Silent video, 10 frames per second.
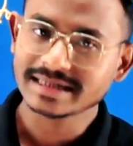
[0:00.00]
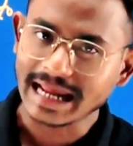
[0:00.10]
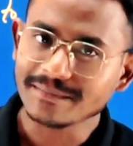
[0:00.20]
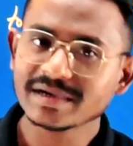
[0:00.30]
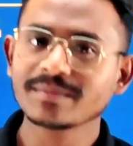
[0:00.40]

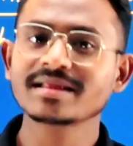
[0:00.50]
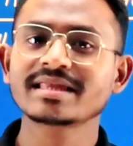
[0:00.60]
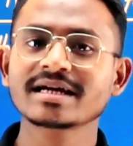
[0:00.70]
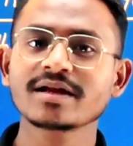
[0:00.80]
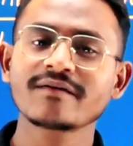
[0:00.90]
टाइम टेबल
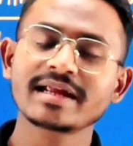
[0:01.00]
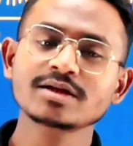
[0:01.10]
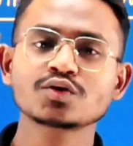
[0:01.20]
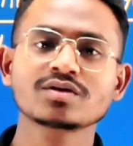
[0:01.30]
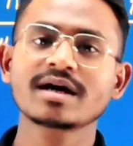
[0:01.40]
देखने वाले
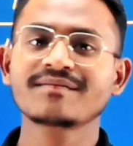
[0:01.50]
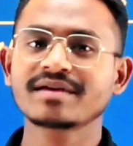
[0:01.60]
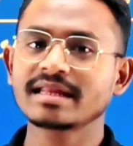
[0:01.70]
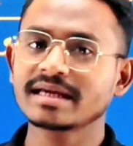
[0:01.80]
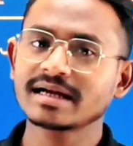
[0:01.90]
जो कि
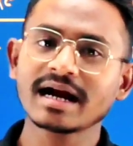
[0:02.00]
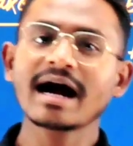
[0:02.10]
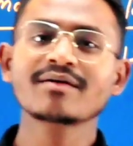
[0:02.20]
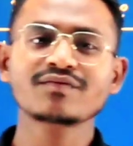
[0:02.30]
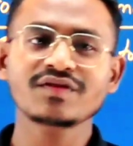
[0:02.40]
आपके लिए
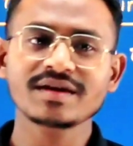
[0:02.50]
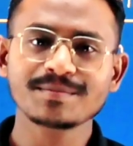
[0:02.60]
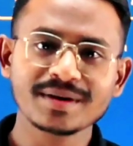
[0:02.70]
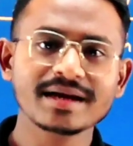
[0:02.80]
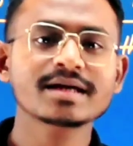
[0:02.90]
काफ़ी
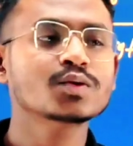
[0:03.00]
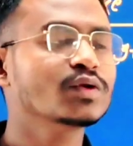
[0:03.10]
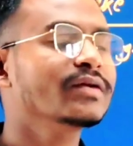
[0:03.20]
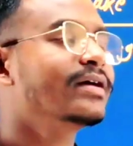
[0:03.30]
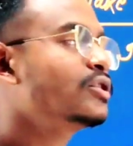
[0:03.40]
बेहद
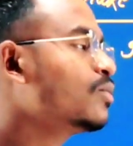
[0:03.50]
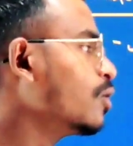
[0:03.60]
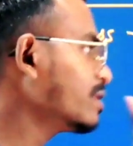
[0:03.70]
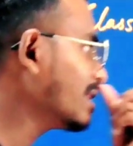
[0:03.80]
होने वाले तो बहुत